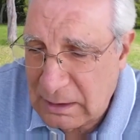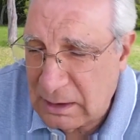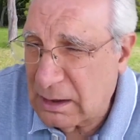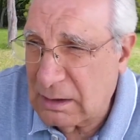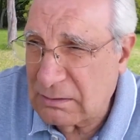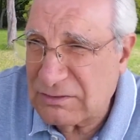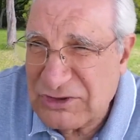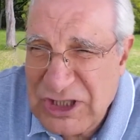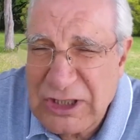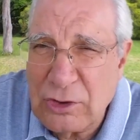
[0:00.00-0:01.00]
eh,
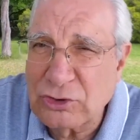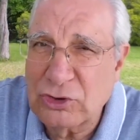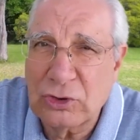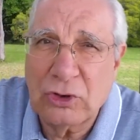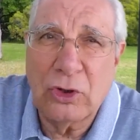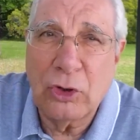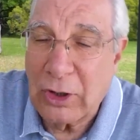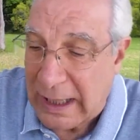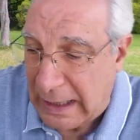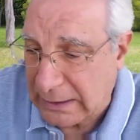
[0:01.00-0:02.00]
chicos o,
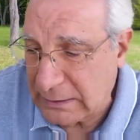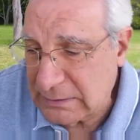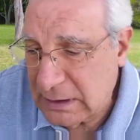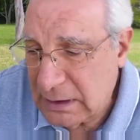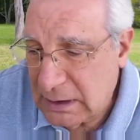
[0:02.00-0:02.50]
locales.